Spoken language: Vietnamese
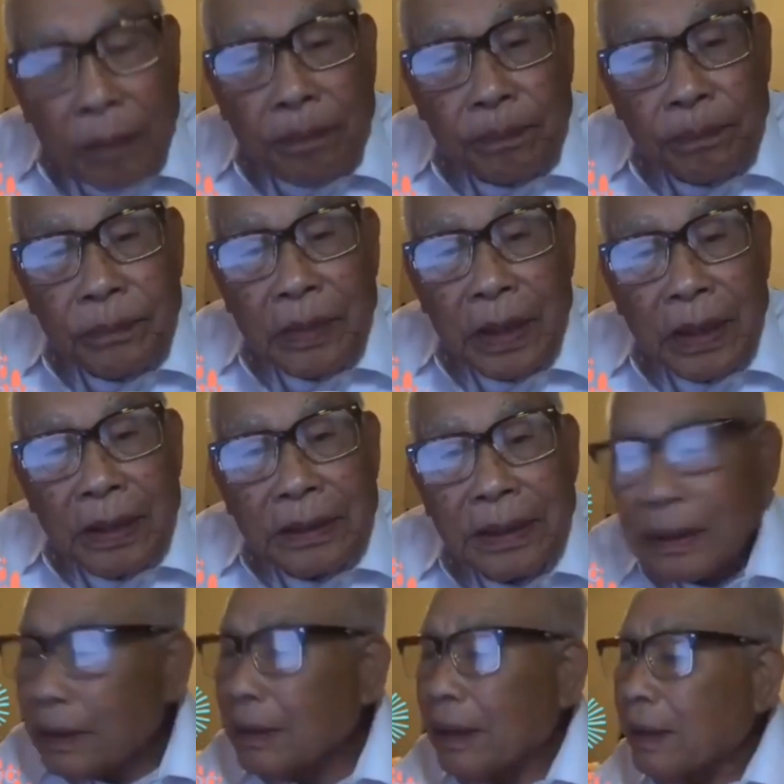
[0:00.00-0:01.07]
lập.
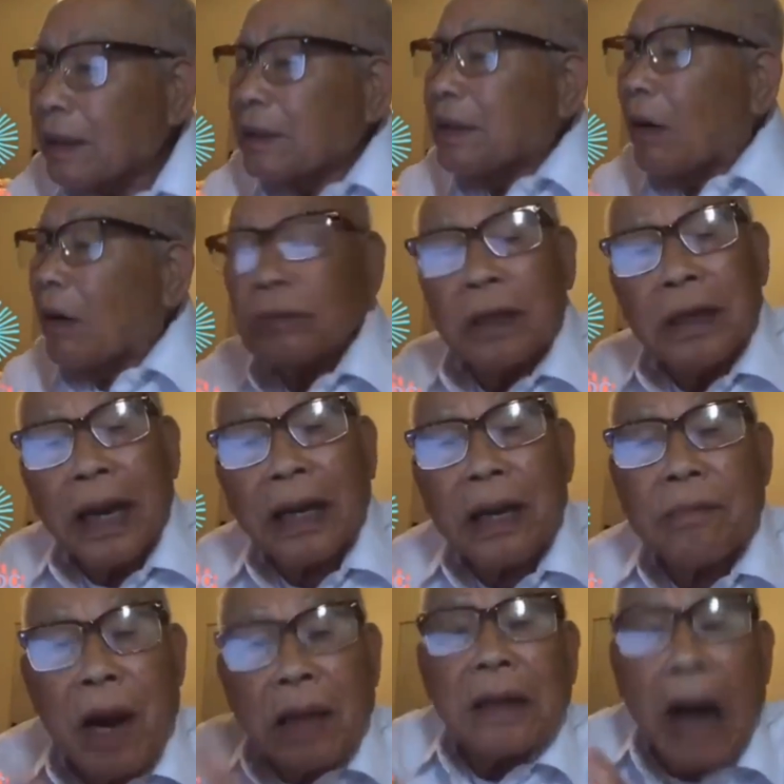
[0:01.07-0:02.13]
Thế tức là nó giống như là
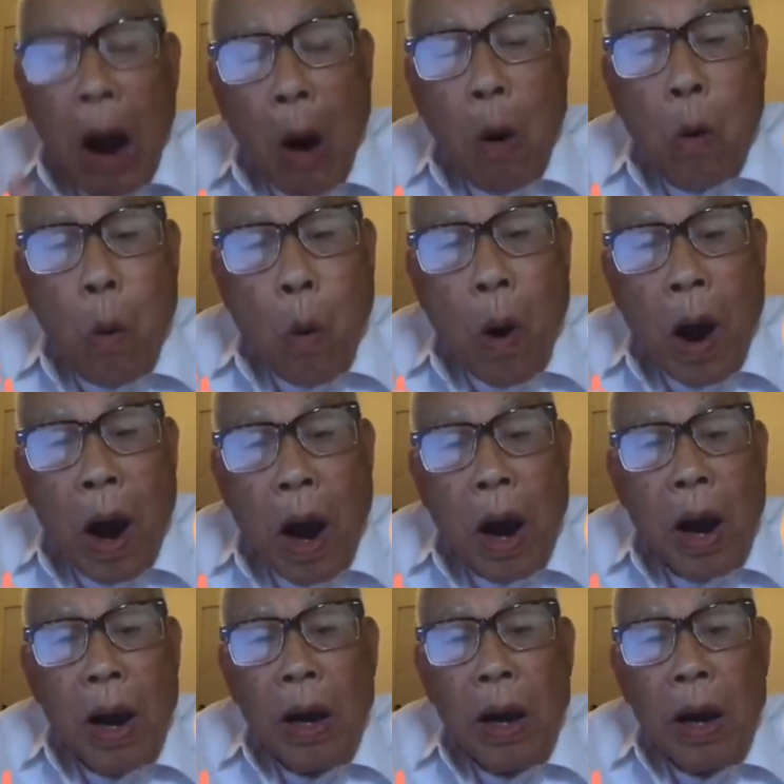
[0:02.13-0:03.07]
cái bước đầu của